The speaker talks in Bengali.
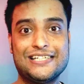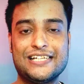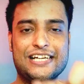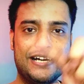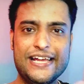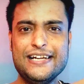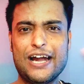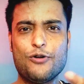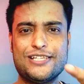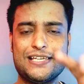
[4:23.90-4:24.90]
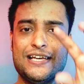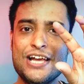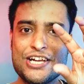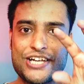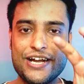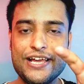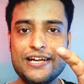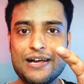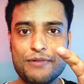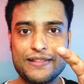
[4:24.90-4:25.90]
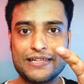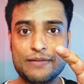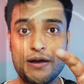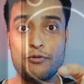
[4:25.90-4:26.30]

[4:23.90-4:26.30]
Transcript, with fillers: চার্জারের যে রিংটা রয়েছে সেই রিংটা আমরা দেখতে